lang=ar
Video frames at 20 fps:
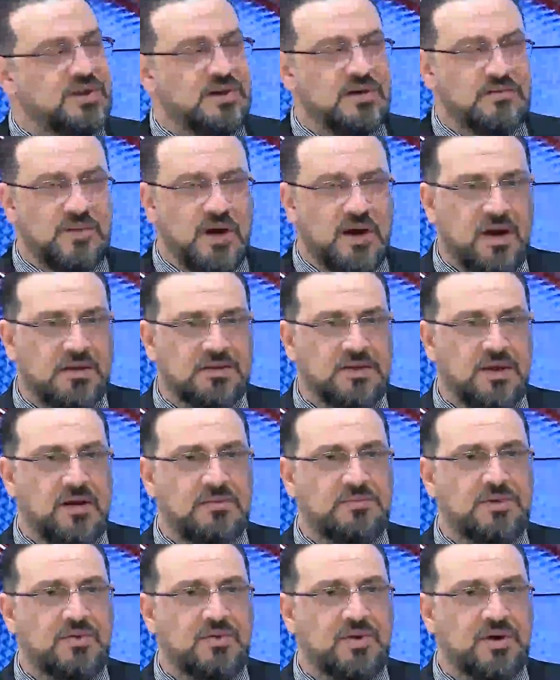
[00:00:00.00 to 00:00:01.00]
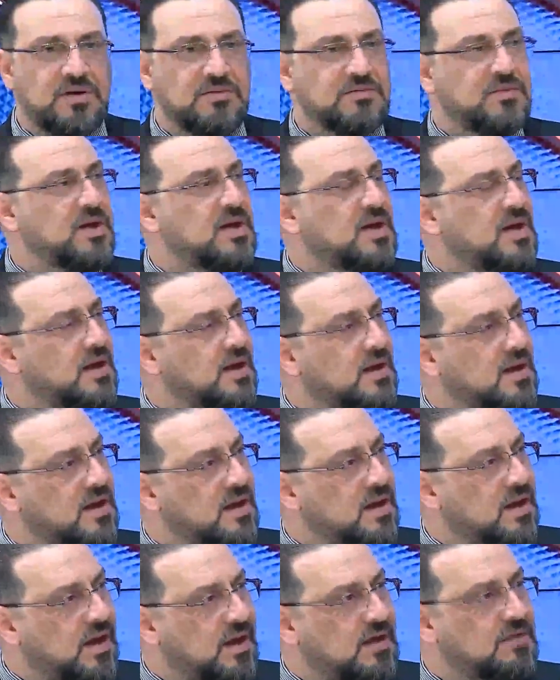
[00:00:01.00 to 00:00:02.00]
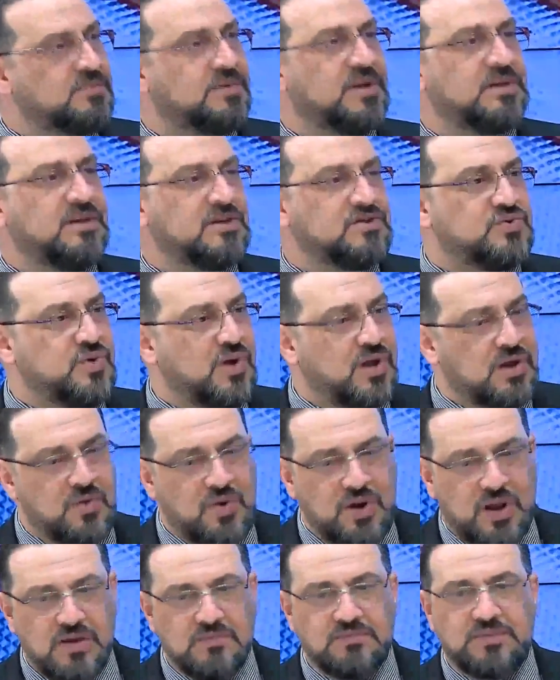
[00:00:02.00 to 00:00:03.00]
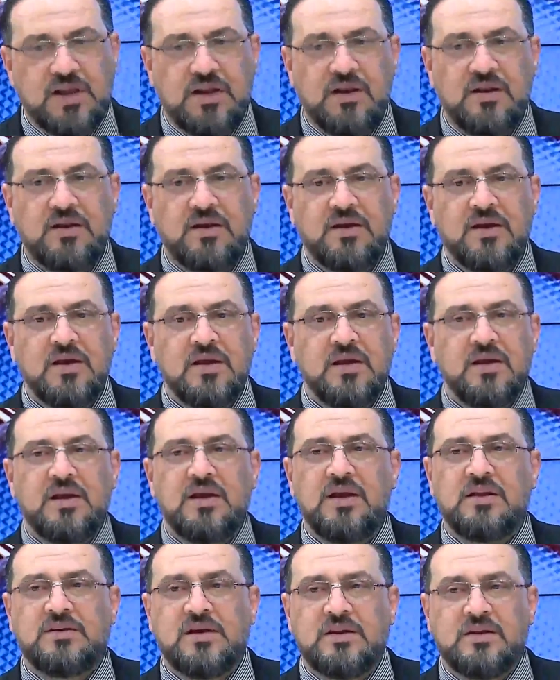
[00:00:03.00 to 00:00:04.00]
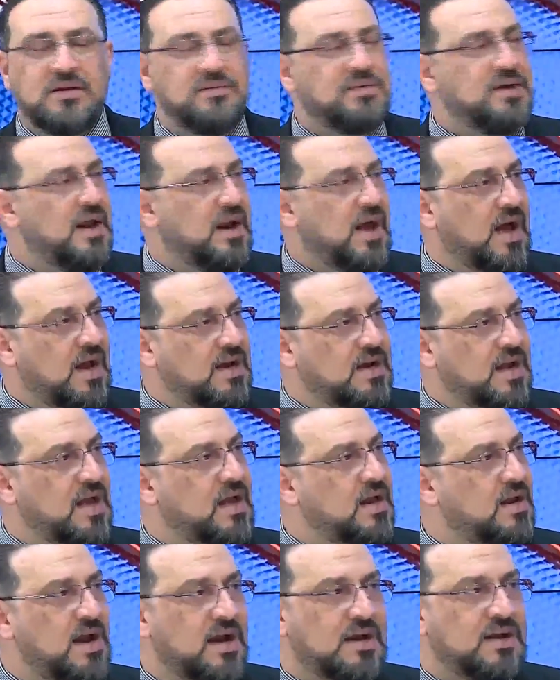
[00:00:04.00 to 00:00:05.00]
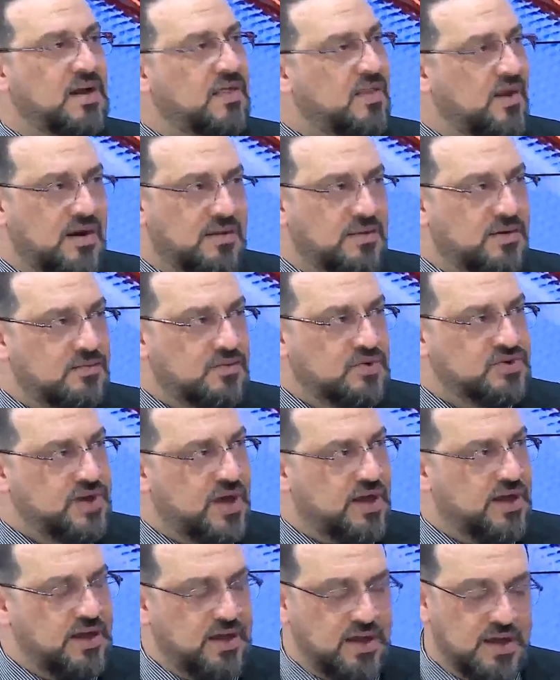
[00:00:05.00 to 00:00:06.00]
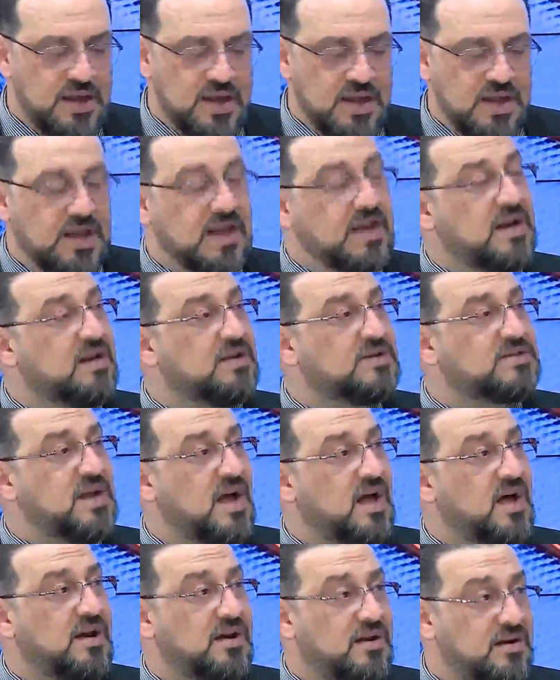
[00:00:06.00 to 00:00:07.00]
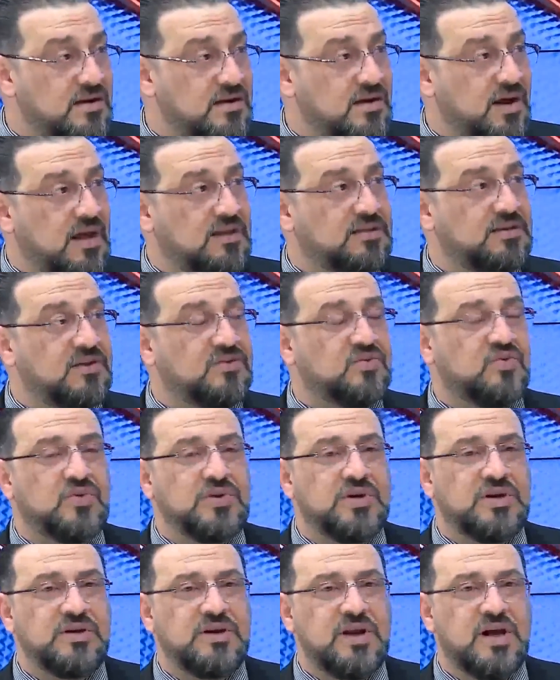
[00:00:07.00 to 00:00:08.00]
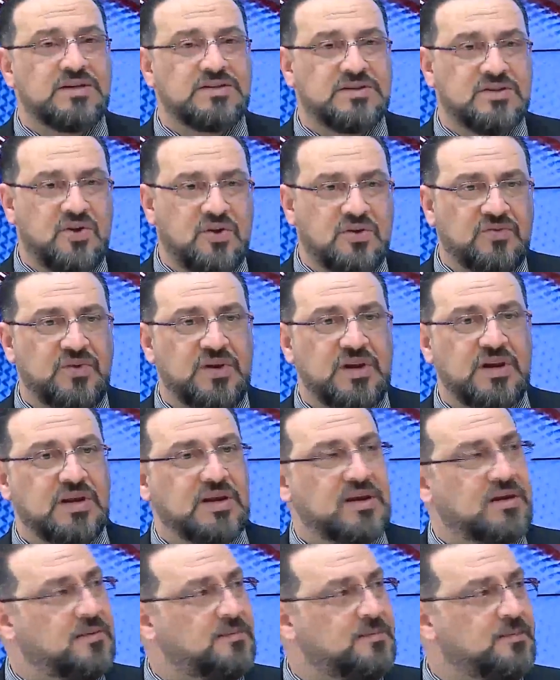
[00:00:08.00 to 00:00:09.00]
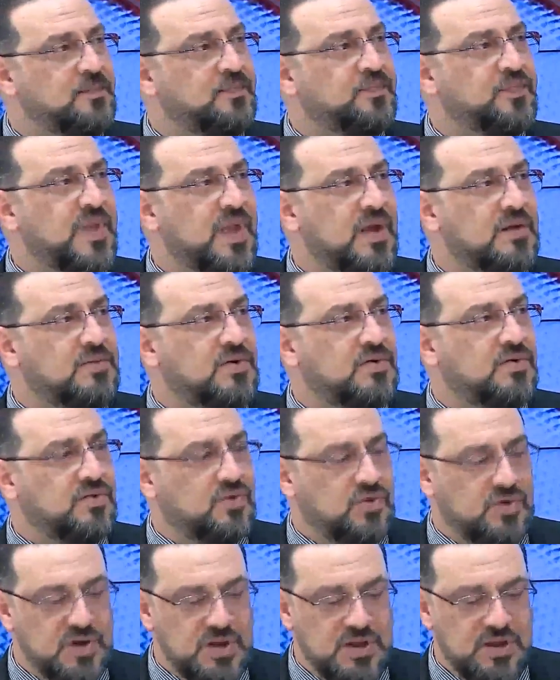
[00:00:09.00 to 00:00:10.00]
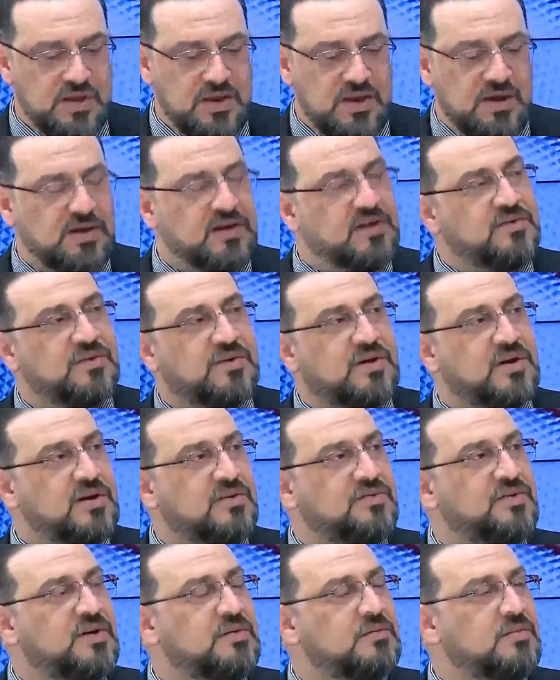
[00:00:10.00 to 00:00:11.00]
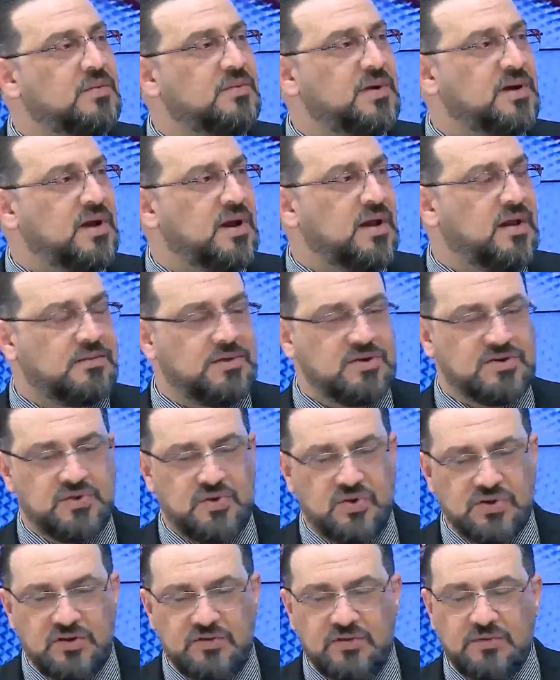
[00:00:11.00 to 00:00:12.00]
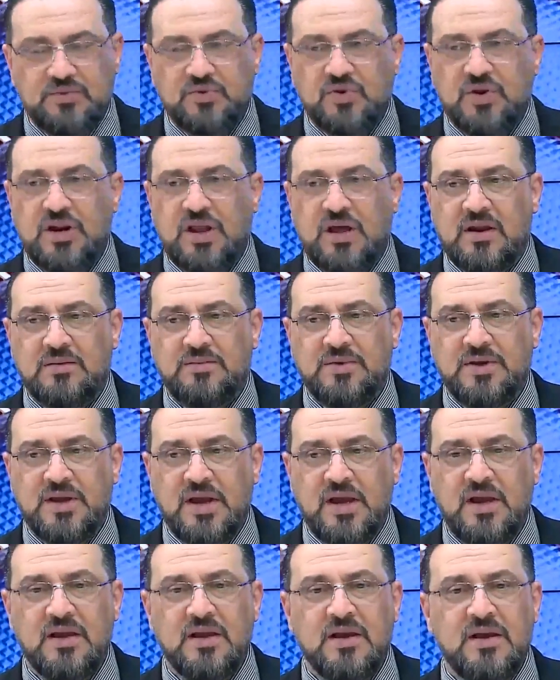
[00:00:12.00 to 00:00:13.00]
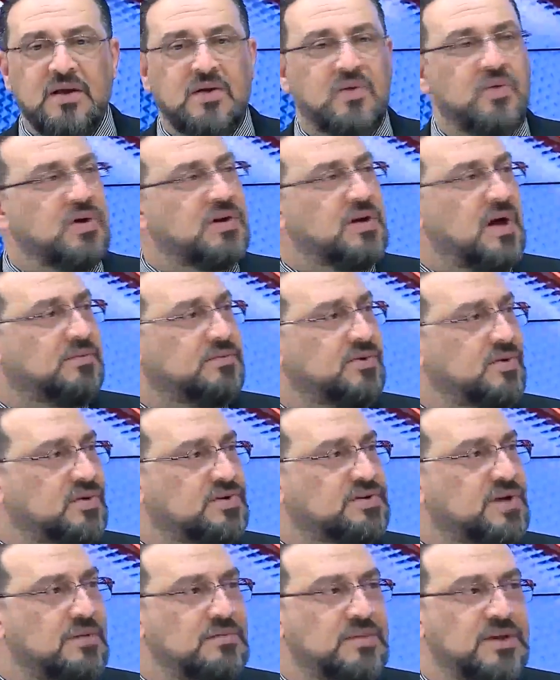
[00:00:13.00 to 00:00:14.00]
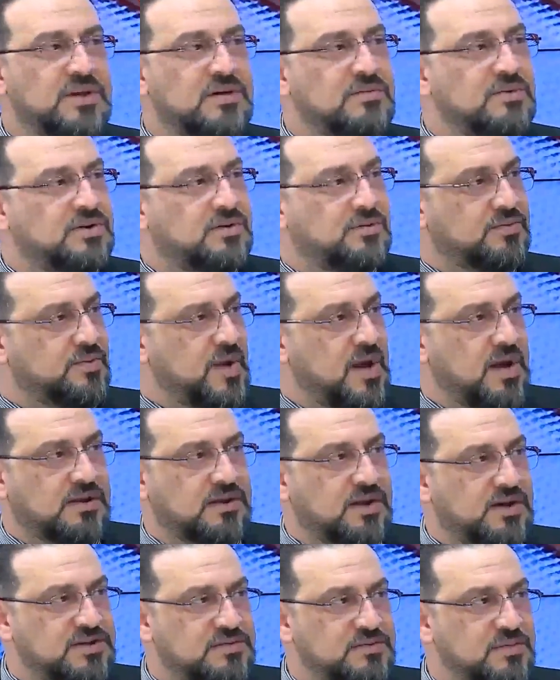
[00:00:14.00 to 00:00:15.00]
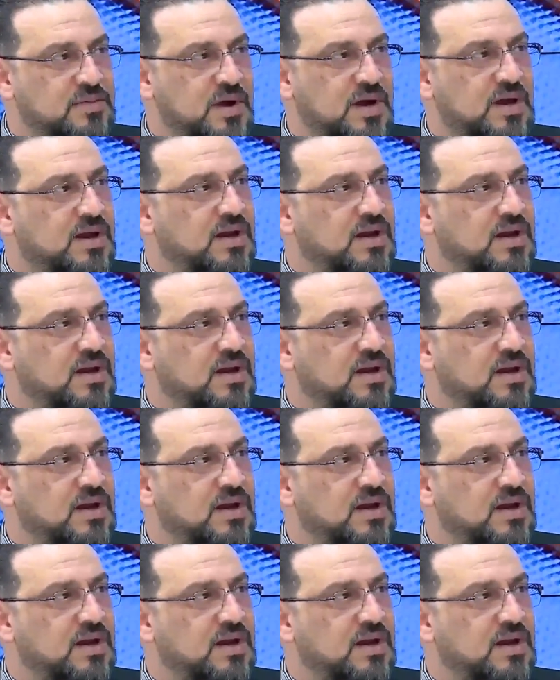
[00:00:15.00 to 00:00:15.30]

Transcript: مع احترامنا وقيم لقيمته التسويقيه وقيمته التدريبيه العاليه إيه. لكن هذا الخبر مو صحيح اللي صار حتى تكون الناس تعرف اللي الموضوع إيه. احنا كنا في المملكه العربيه السعوديه في البطوله العربيه والكابتن حسام بدري مرتبط بعقد رسمي مع